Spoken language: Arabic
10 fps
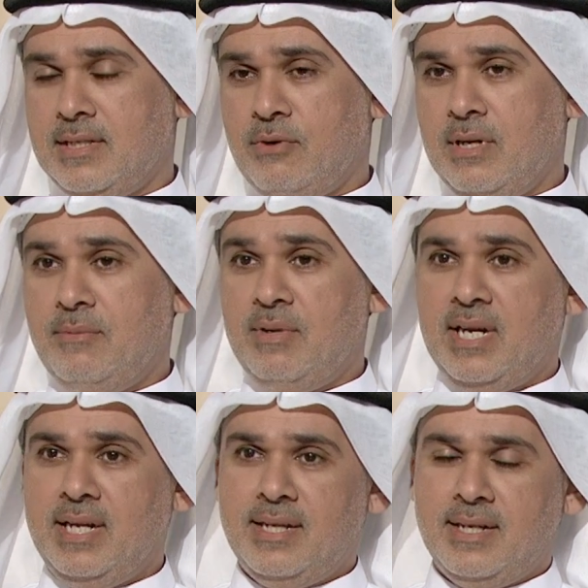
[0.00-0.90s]

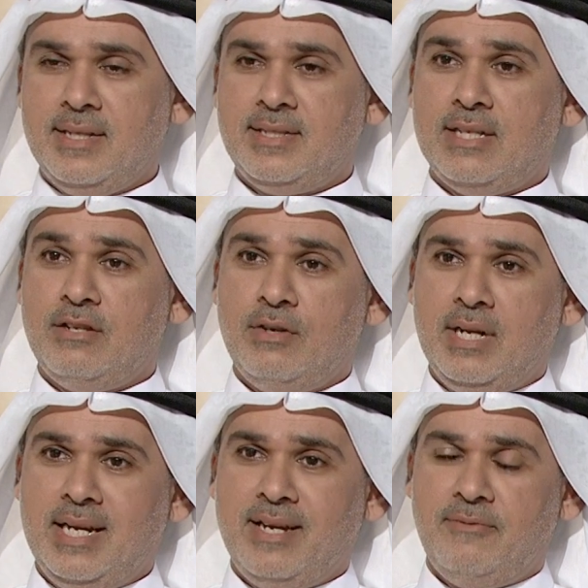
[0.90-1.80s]
الملاحيه يستدلون
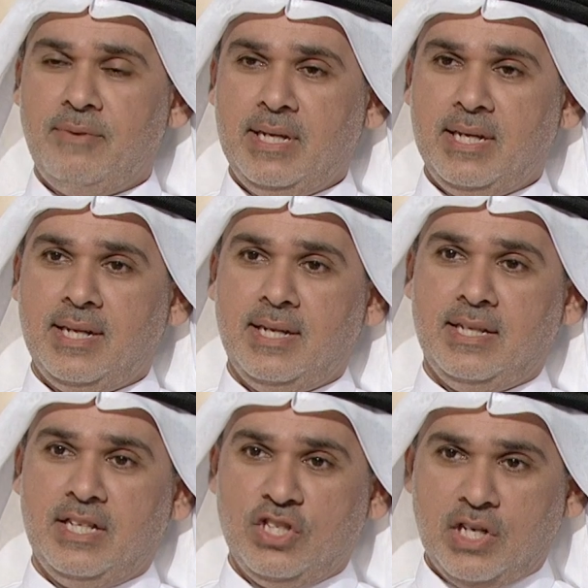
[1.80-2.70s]
عليها في
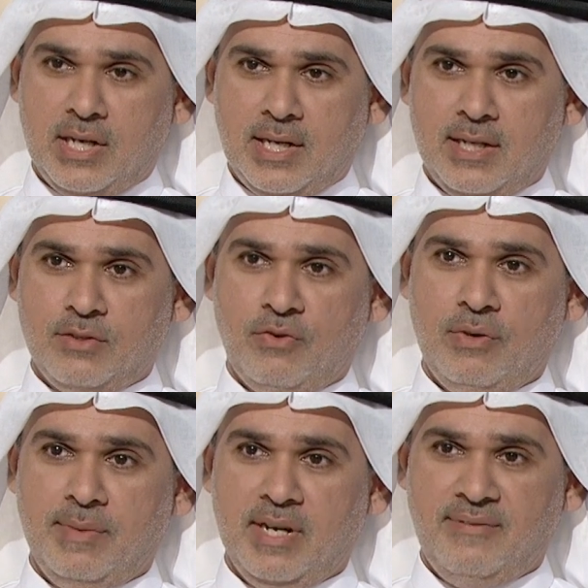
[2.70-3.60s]
الاتجاهات وفي
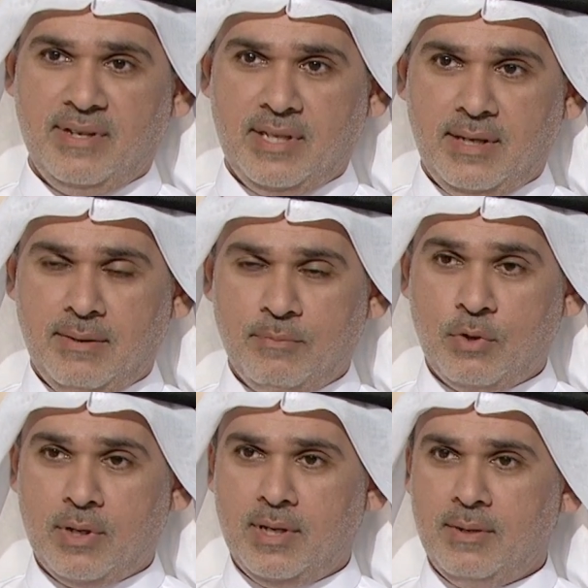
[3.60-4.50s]
معرفه
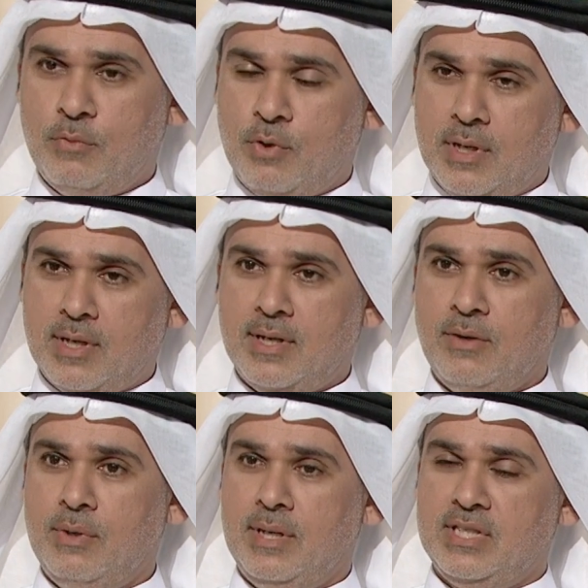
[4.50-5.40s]
المواقع
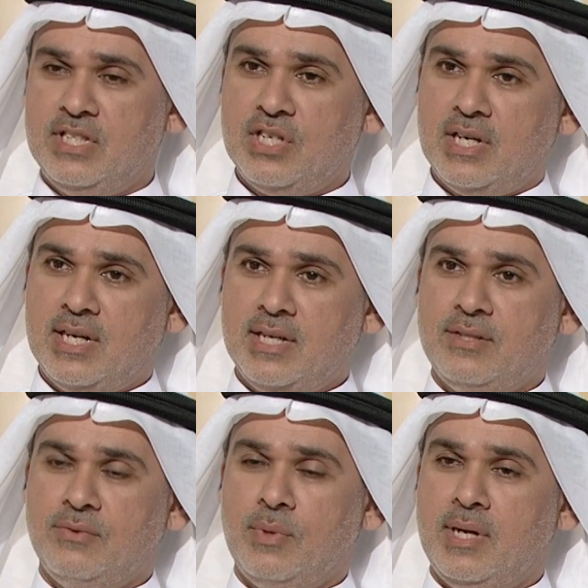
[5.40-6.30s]

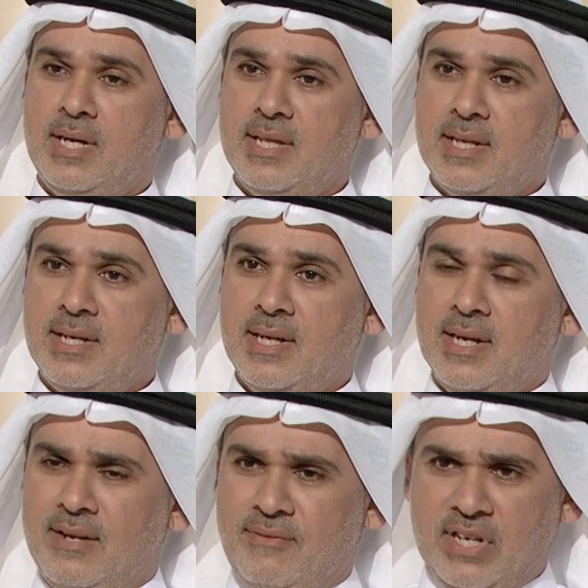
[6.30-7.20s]
والاتجاهات أه. وايضا
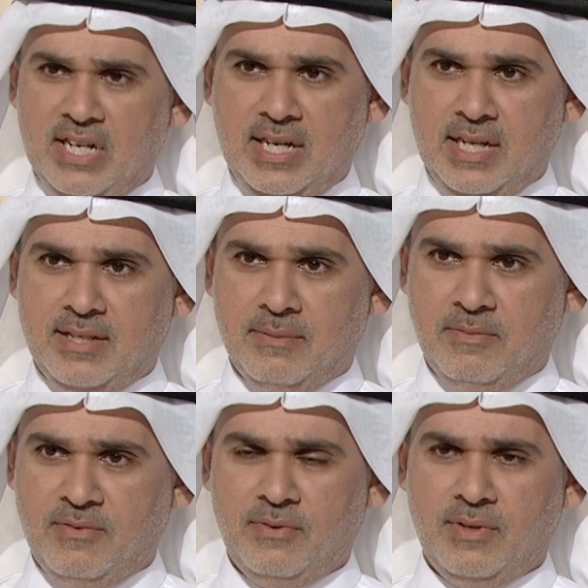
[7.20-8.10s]
في رحلاتهم
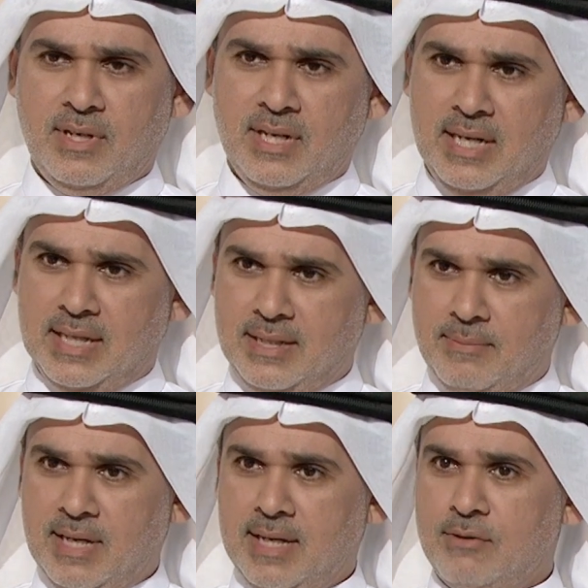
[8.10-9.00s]
رحلات
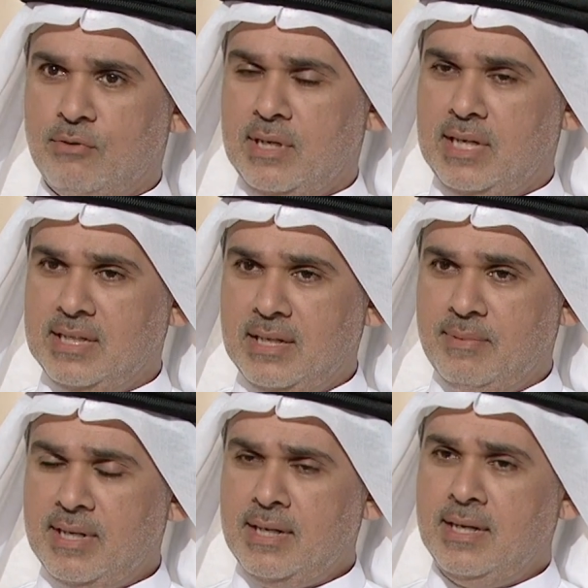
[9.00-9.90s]
البحر ورحلات
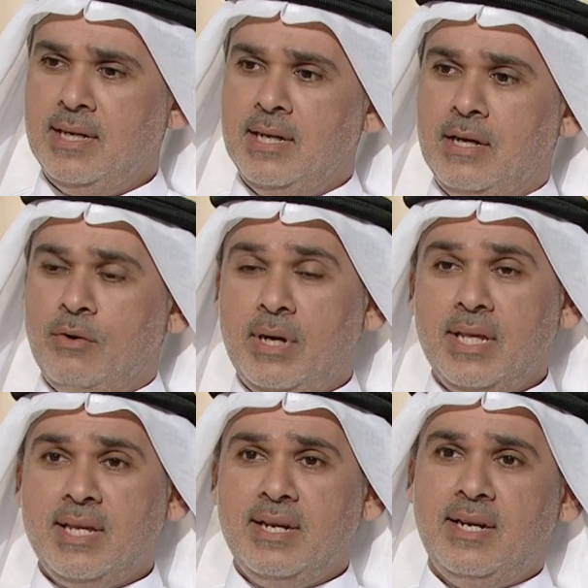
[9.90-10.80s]
البر, البر
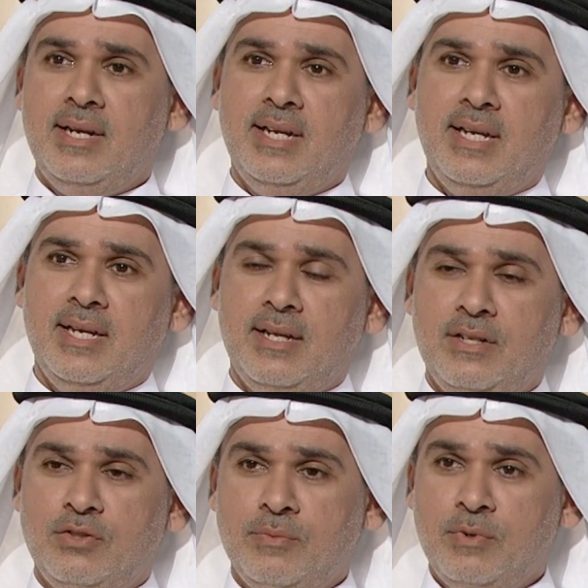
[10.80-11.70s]
وايضا اللي هي
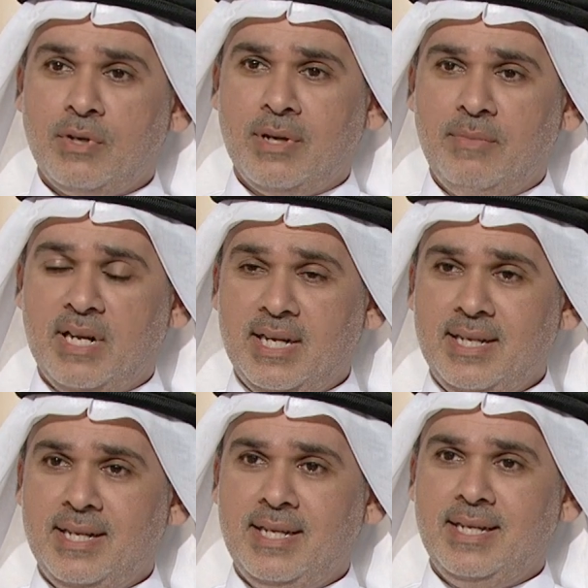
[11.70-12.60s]
النجوم الاخرى الملاحيه
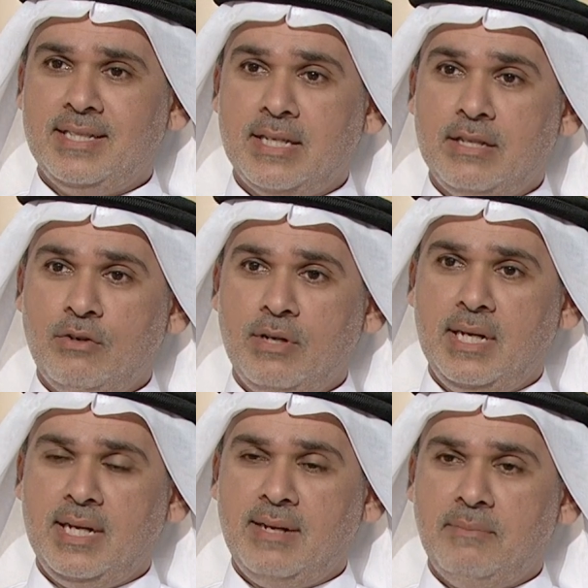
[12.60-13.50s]
اللي هي يستدلون عليها